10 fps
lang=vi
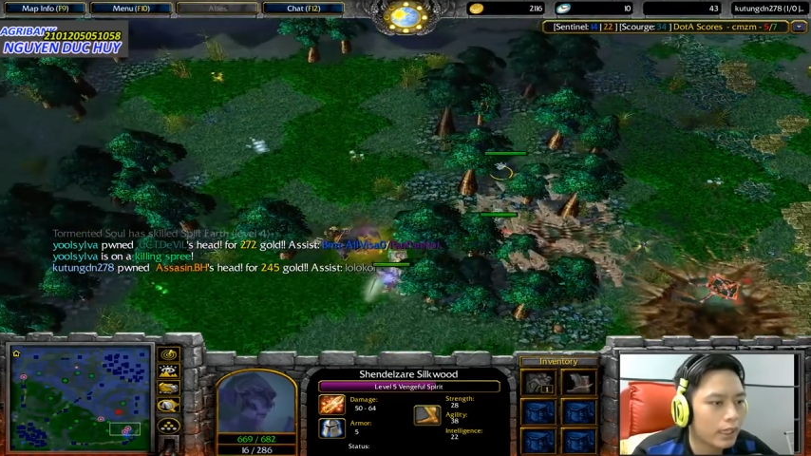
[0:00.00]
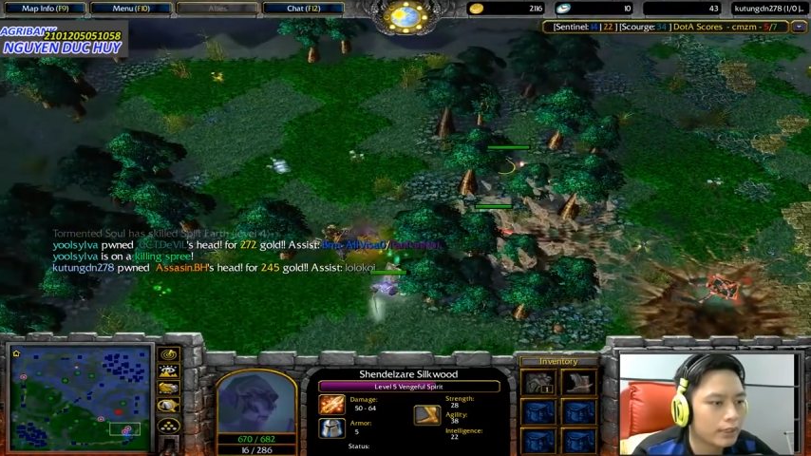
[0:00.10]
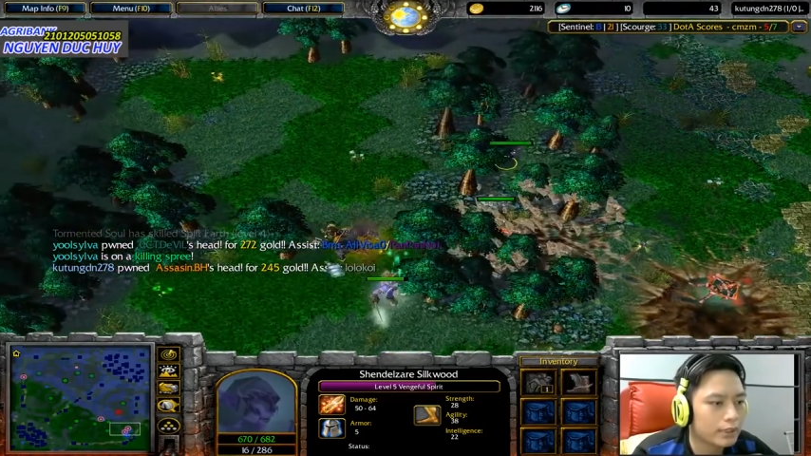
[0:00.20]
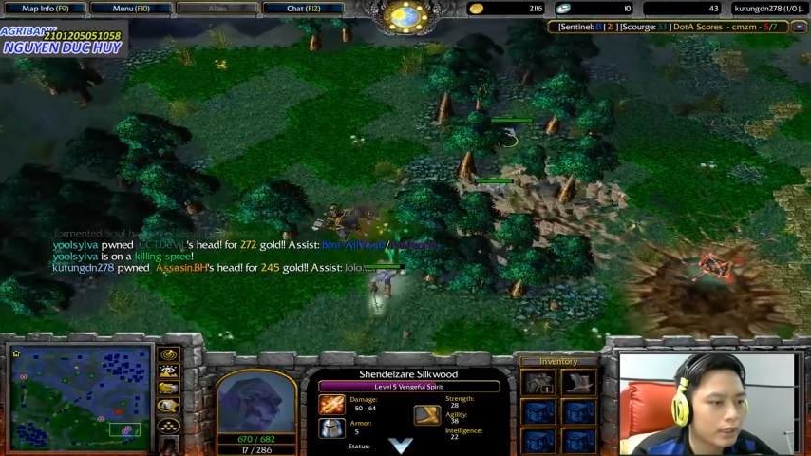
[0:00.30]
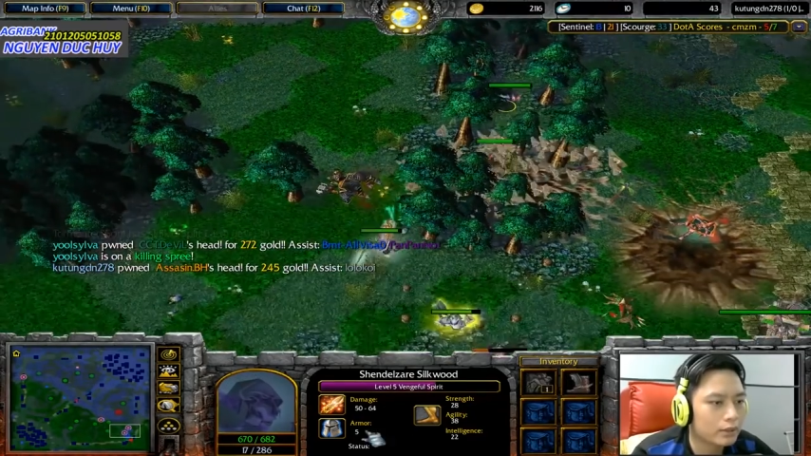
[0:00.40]

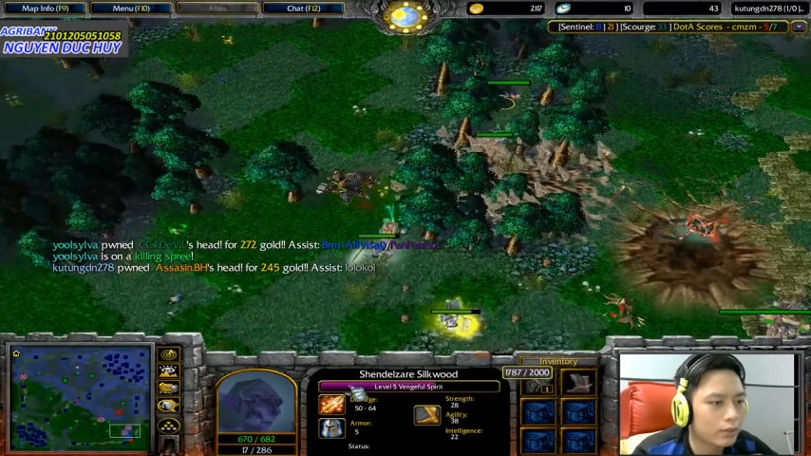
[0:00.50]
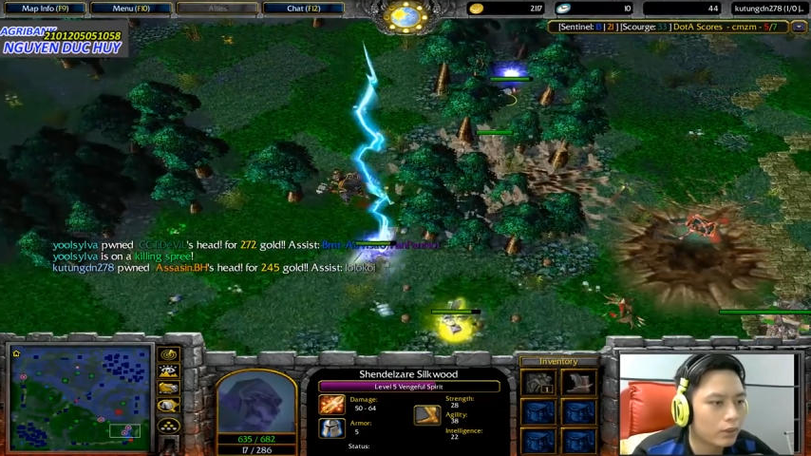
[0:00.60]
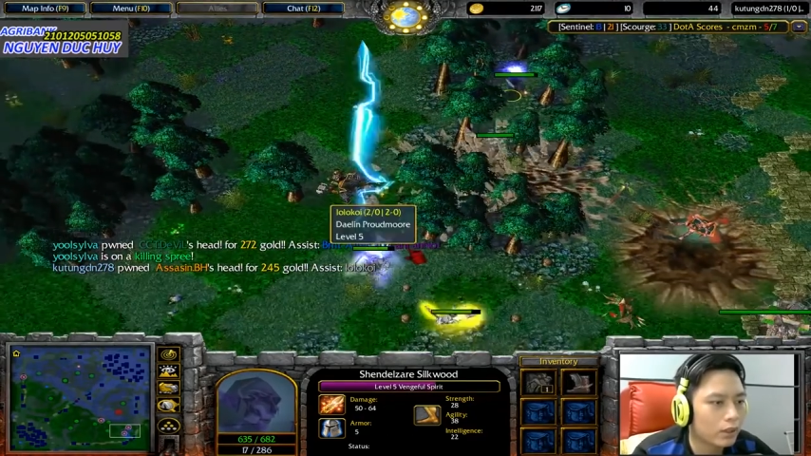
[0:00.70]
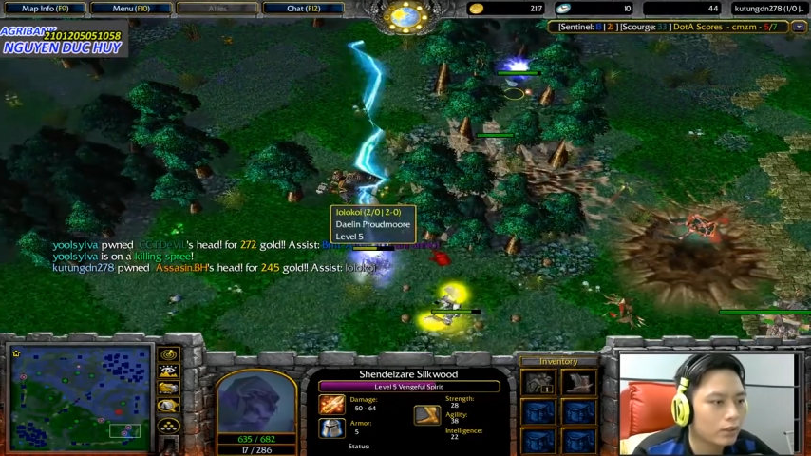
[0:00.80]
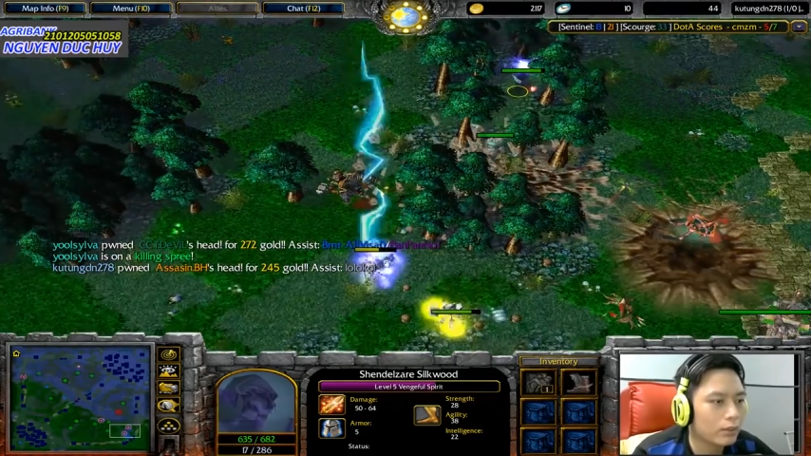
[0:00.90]
tina chết chắc
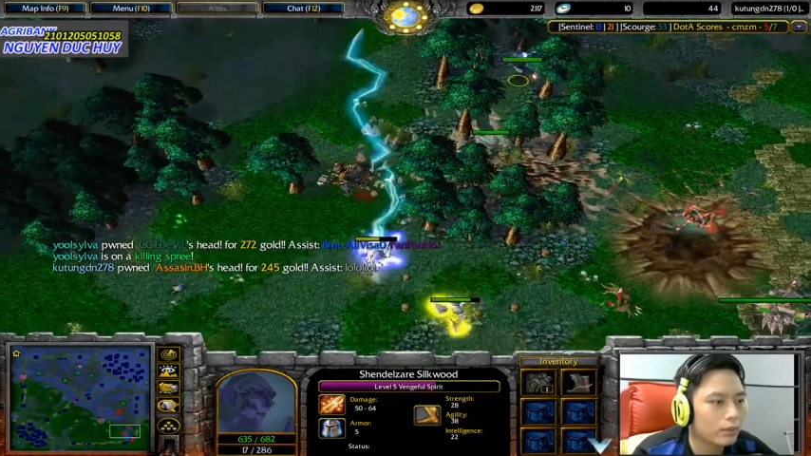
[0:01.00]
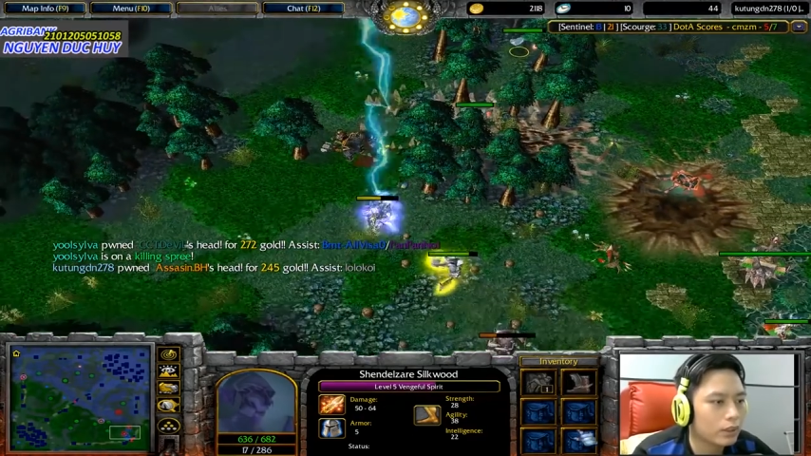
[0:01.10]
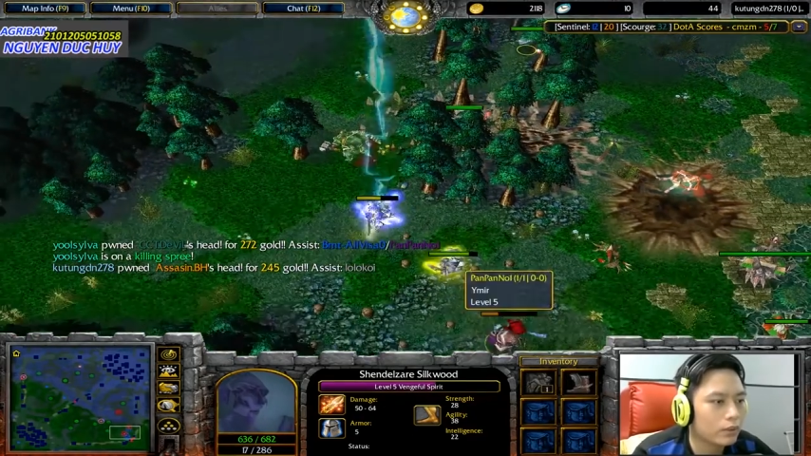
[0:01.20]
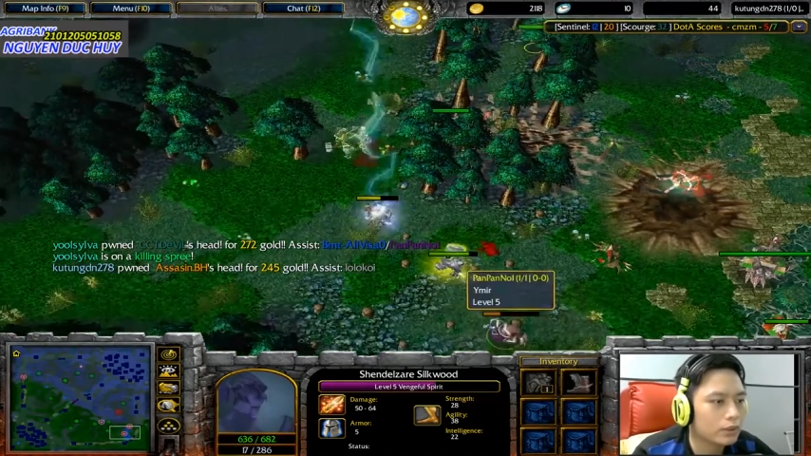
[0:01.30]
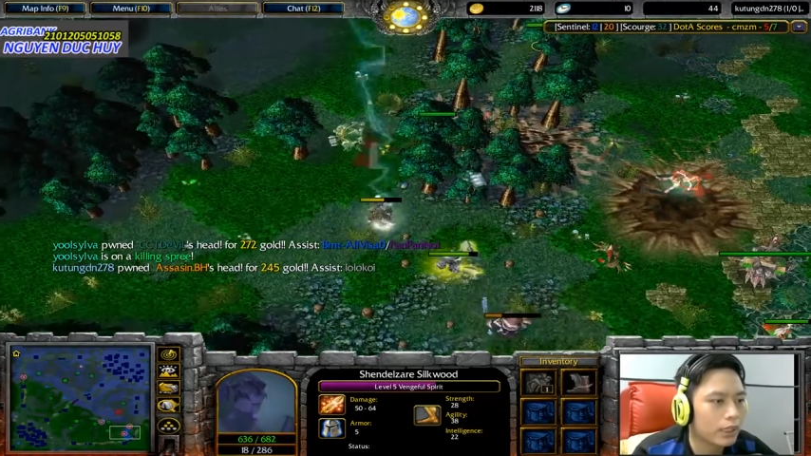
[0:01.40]
quả tóc rồi một
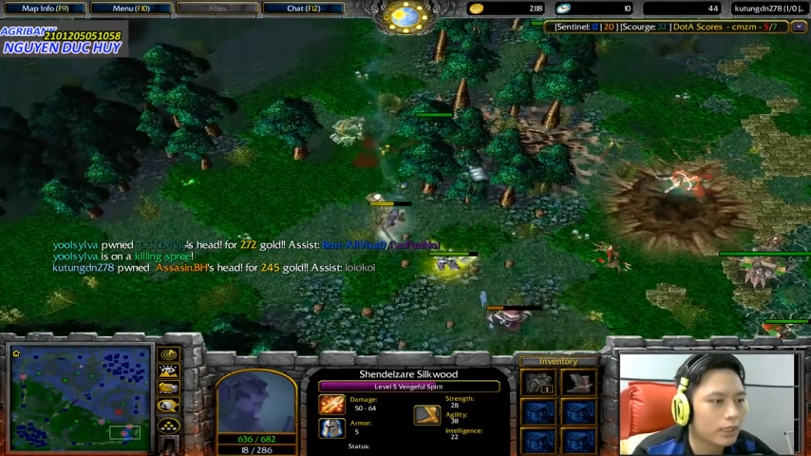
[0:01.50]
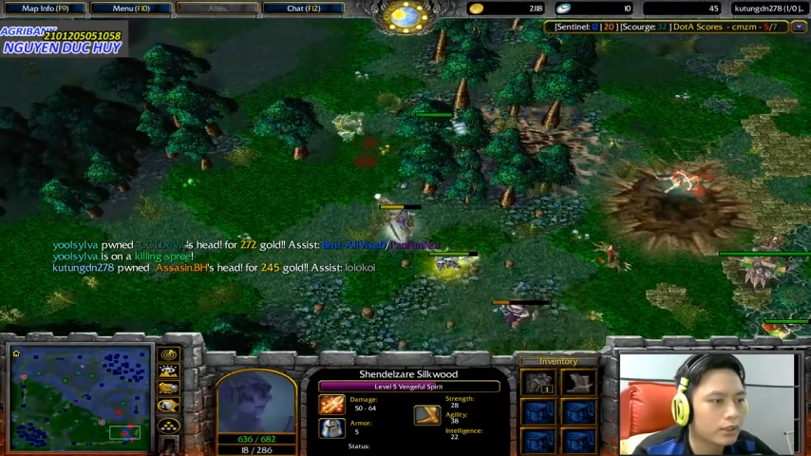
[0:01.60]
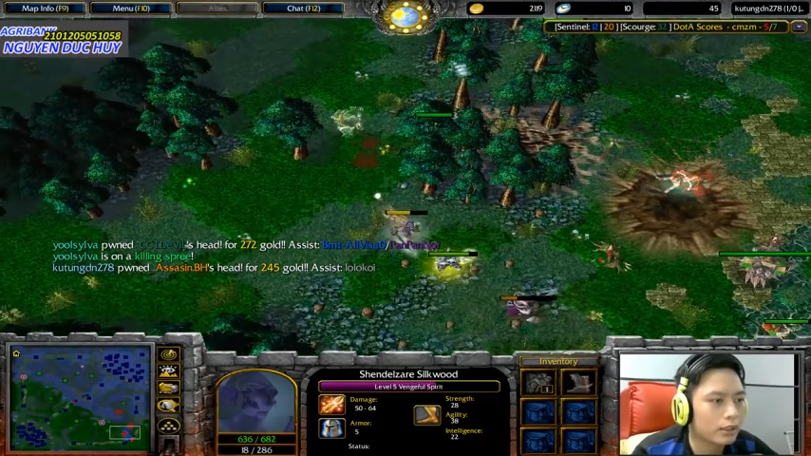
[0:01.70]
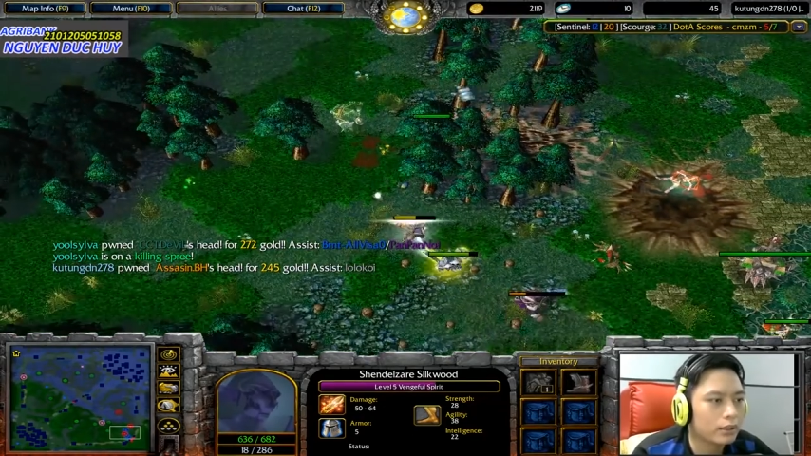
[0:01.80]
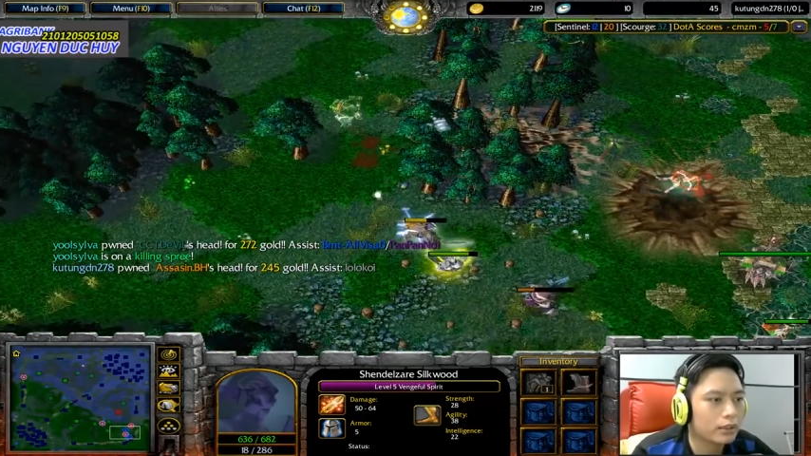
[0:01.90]
tình huống sơ
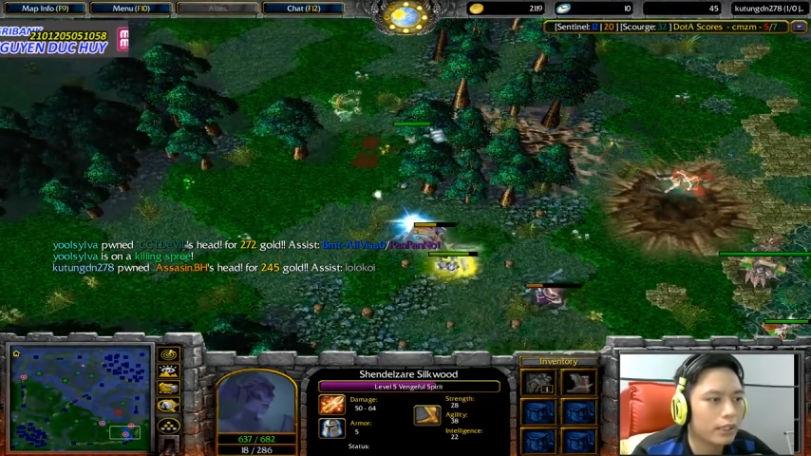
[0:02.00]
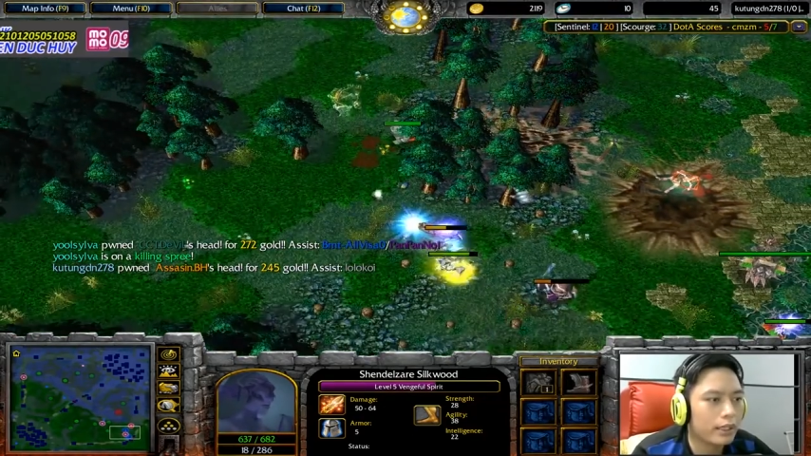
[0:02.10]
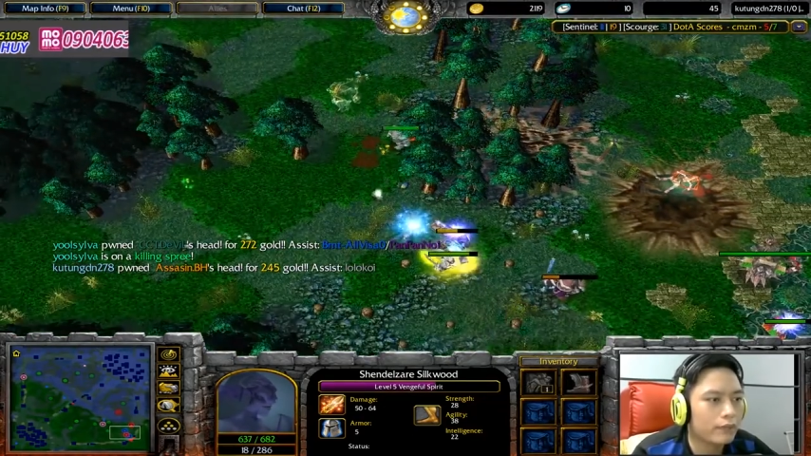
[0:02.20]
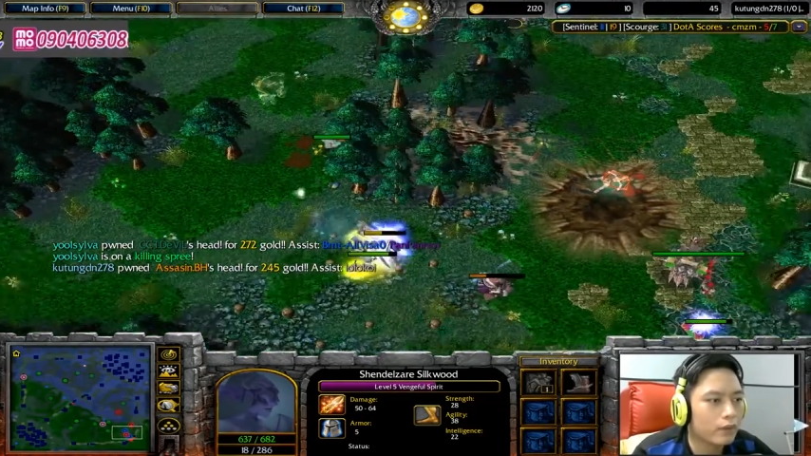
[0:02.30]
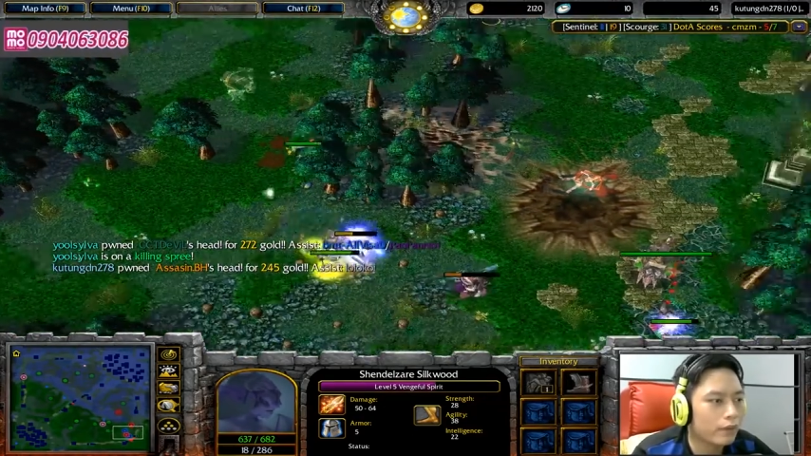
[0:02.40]
trượt đến từ Tilly và vâng,